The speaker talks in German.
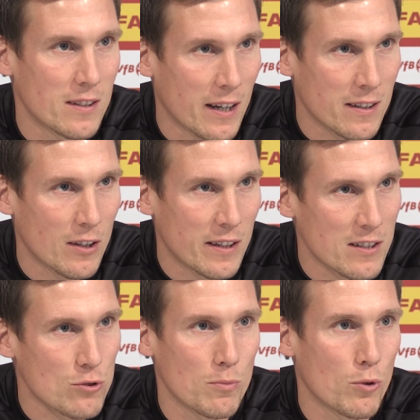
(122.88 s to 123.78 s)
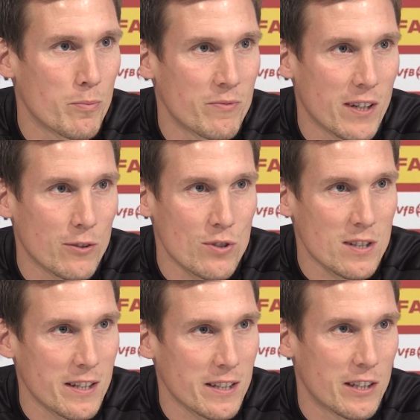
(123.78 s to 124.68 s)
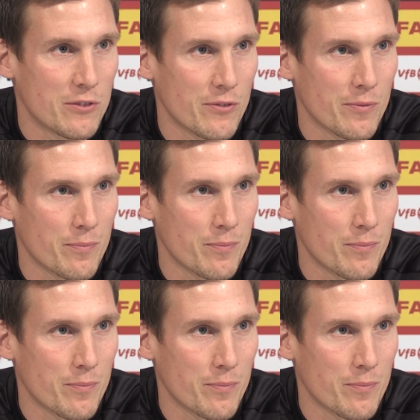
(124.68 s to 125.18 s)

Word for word: Gedanken an das drumherum werden uns da nicht helfen.